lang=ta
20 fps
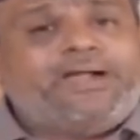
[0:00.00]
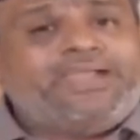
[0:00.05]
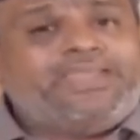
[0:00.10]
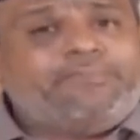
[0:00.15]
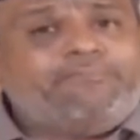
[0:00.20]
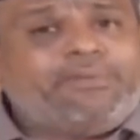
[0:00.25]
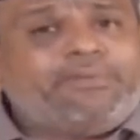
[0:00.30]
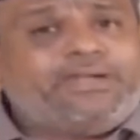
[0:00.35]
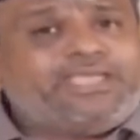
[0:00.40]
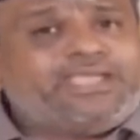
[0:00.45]

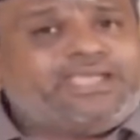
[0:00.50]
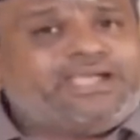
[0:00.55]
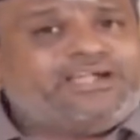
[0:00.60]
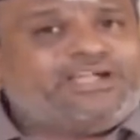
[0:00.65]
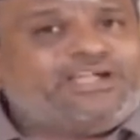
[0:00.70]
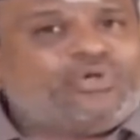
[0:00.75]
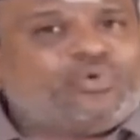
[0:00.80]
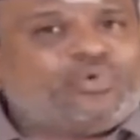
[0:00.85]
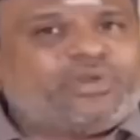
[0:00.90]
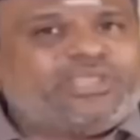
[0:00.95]

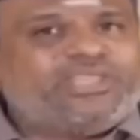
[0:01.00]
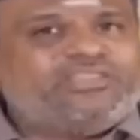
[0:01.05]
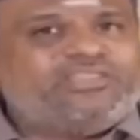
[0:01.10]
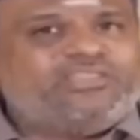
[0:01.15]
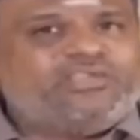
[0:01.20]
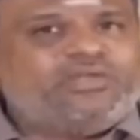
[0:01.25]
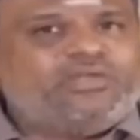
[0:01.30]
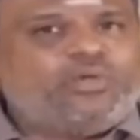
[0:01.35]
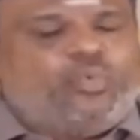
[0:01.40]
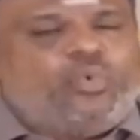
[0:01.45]
படிப்படியாக
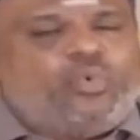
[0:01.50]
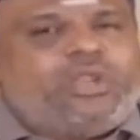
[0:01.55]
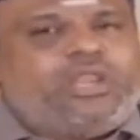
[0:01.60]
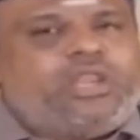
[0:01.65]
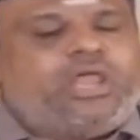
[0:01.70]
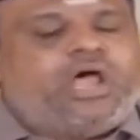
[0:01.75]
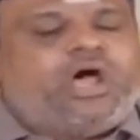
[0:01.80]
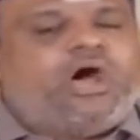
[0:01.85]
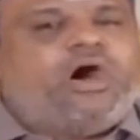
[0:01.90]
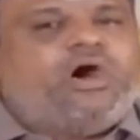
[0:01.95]
குறைந்து
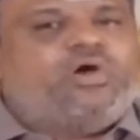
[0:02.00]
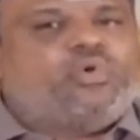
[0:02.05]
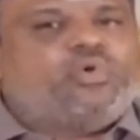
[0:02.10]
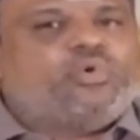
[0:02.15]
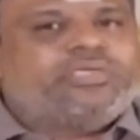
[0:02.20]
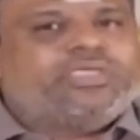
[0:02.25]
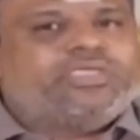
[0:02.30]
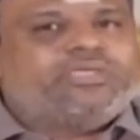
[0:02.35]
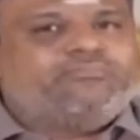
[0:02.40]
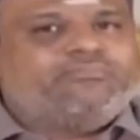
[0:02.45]
உடல்
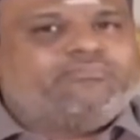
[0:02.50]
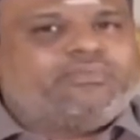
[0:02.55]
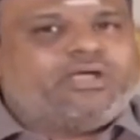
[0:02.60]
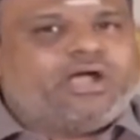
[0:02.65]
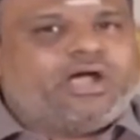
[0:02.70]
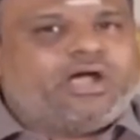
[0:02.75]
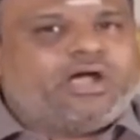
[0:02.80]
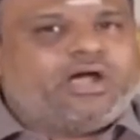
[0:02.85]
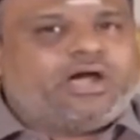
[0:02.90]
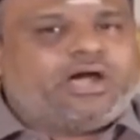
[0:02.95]
ஆரோக்கியம்
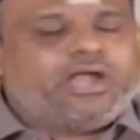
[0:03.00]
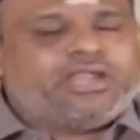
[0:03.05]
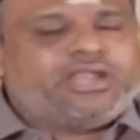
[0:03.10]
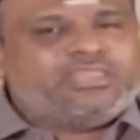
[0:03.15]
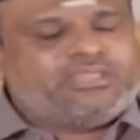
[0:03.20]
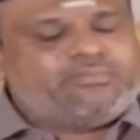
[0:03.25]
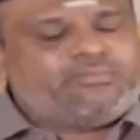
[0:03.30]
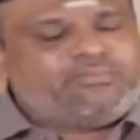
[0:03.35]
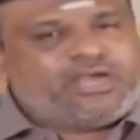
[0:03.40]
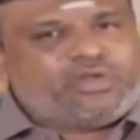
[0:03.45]

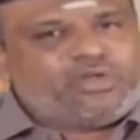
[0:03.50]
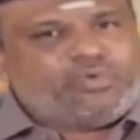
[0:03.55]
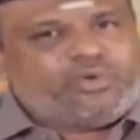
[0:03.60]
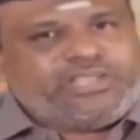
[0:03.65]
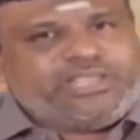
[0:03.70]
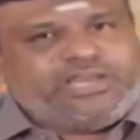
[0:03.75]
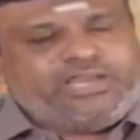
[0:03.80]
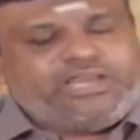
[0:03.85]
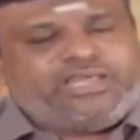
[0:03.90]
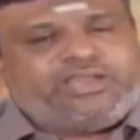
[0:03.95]
ஆனந்தமான
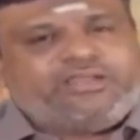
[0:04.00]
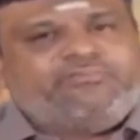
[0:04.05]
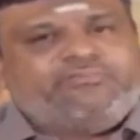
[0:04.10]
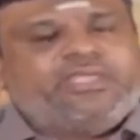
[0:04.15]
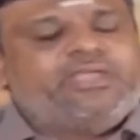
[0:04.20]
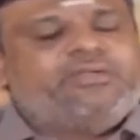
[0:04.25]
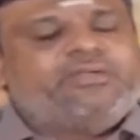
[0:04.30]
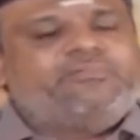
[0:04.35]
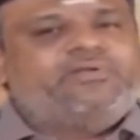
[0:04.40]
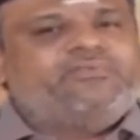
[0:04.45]
ஒரு இல்லறம்
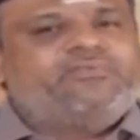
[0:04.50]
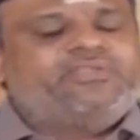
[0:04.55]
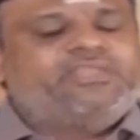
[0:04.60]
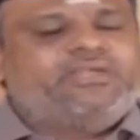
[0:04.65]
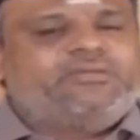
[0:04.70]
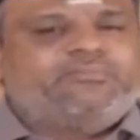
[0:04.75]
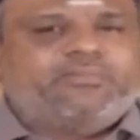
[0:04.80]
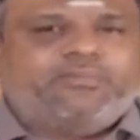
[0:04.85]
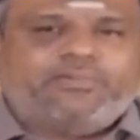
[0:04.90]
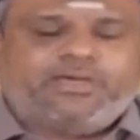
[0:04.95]

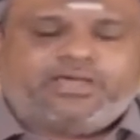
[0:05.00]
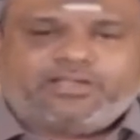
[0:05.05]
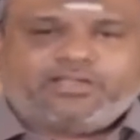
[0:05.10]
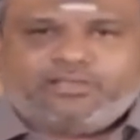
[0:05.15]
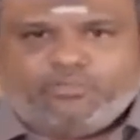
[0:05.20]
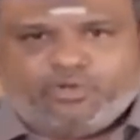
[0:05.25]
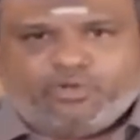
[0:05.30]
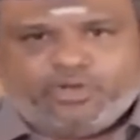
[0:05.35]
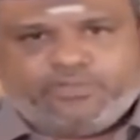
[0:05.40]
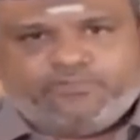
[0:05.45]
ஏற்படுவதை நம்ம
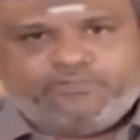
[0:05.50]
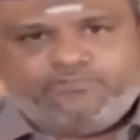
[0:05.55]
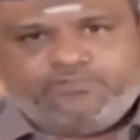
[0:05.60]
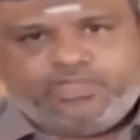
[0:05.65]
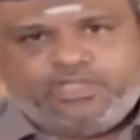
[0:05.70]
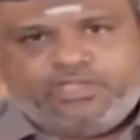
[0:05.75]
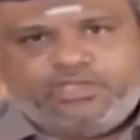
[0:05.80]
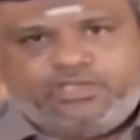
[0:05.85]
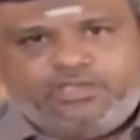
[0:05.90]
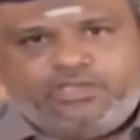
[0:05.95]
பார்க்க முடியும்
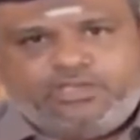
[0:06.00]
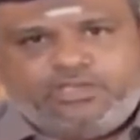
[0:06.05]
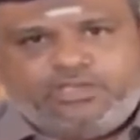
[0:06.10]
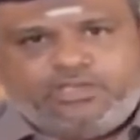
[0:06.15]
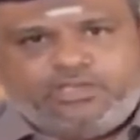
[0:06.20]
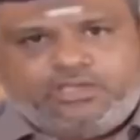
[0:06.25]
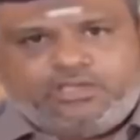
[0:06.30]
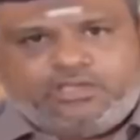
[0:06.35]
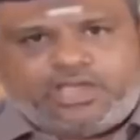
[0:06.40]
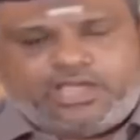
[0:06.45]

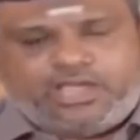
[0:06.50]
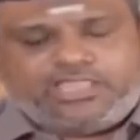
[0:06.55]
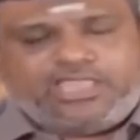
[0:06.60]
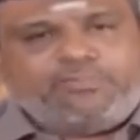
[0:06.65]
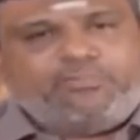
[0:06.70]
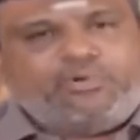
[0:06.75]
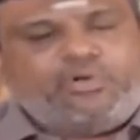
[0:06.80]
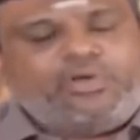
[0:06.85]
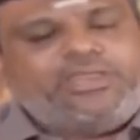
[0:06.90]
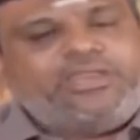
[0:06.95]

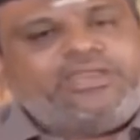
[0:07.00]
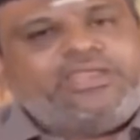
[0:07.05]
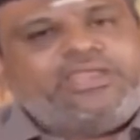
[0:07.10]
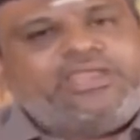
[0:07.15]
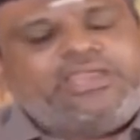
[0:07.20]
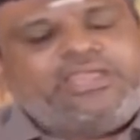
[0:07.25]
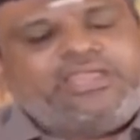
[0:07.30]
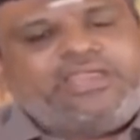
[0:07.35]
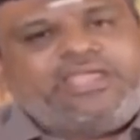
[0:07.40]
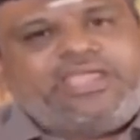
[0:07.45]
அதே போல்
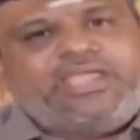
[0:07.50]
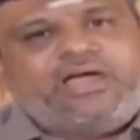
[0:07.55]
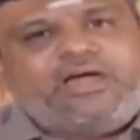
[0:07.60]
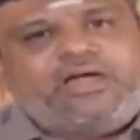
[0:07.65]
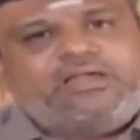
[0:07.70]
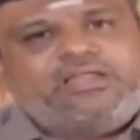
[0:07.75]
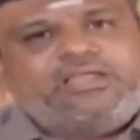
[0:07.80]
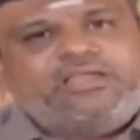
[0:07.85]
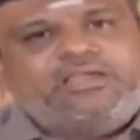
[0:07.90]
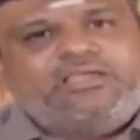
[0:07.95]
இன்றைக்கு நிறைய
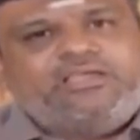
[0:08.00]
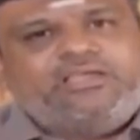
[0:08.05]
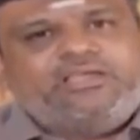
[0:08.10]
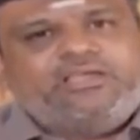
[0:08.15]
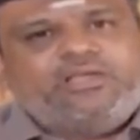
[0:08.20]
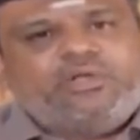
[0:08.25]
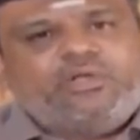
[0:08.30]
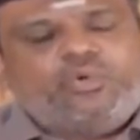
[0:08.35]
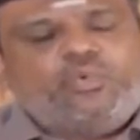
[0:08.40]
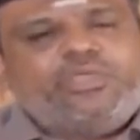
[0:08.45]

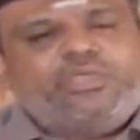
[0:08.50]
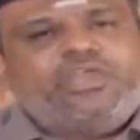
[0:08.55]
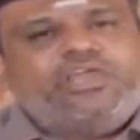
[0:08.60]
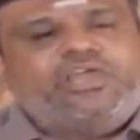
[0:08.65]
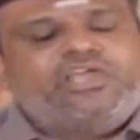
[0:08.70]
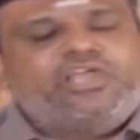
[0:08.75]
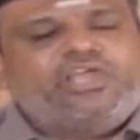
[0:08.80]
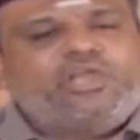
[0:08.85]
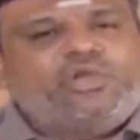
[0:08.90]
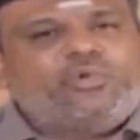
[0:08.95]
ஆண்களுக்கு
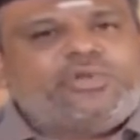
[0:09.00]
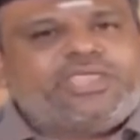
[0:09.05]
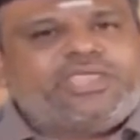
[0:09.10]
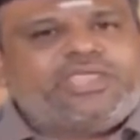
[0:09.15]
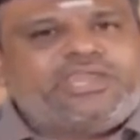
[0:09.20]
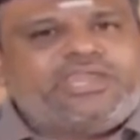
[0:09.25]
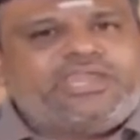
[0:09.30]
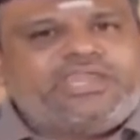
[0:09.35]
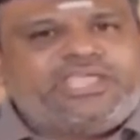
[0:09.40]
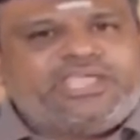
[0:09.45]
உயிரணுக்களுடைய
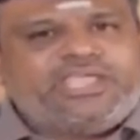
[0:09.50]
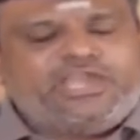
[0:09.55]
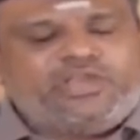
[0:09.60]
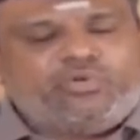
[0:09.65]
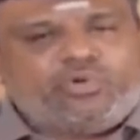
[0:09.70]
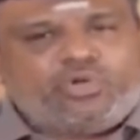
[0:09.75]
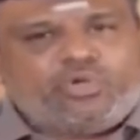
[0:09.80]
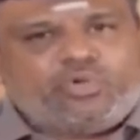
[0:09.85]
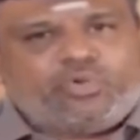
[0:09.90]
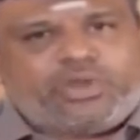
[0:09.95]
எண்ணிக்கையில்
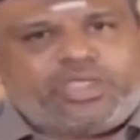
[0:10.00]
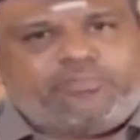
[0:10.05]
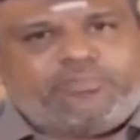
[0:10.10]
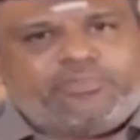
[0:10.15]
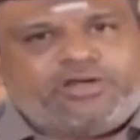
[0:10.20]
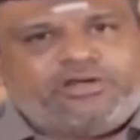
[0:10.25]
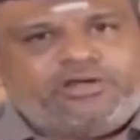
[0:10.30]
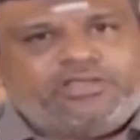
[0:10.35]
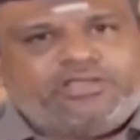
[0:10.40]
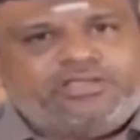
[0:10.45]
ஒரு
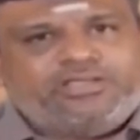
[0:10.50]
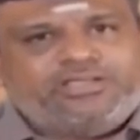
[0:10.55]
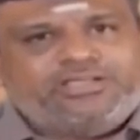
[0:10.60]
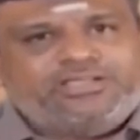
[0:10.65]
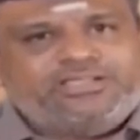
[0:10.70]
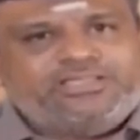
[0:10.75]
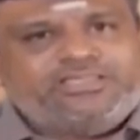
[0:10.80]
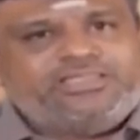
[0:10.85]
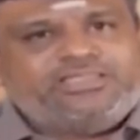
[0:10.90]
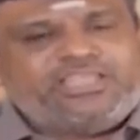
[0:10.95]
குறைபாடு
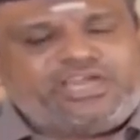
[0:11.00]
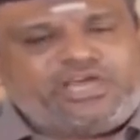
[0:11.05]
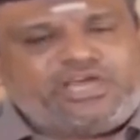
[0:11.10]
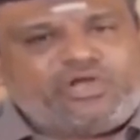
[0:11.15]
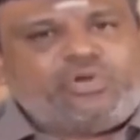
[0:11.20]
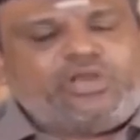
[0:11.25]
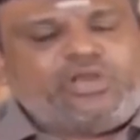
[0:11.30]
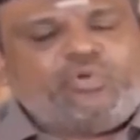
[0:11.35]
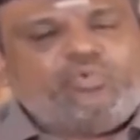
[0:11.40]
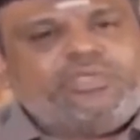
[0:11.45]

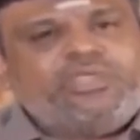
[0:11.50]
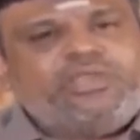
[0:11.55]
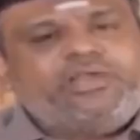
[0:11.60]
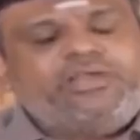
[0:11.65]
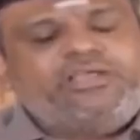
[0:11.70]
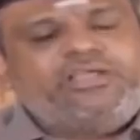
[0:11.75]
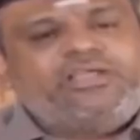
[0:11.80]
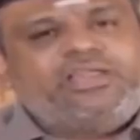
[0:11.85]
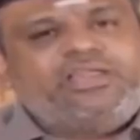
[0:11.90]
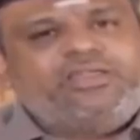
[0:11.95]
திறனுள்ள
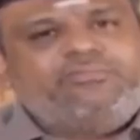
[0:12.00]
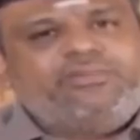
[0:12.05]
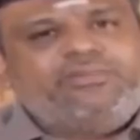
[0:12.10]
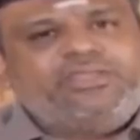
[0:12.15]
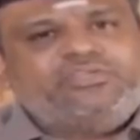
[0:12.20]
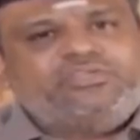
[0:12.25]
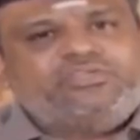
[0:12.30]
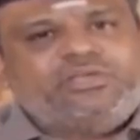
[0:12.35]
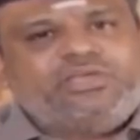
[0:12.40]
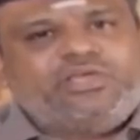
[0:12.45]
உயிரணுக்கள்
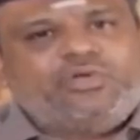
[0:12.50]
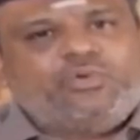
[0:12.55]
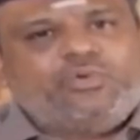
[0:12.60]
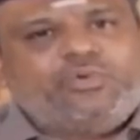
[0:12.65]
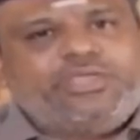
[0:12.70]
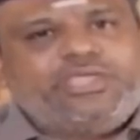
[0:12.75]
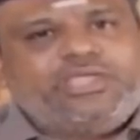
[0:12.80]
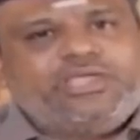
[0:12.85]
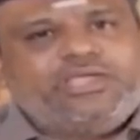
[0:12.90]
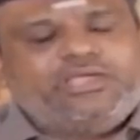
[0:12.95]
அப்படின்னு
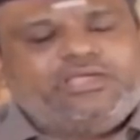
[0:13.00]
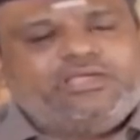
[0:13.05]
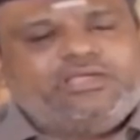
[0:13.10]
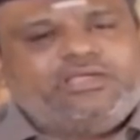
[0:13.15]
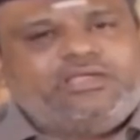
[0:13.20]
சொல்லக்கூடிய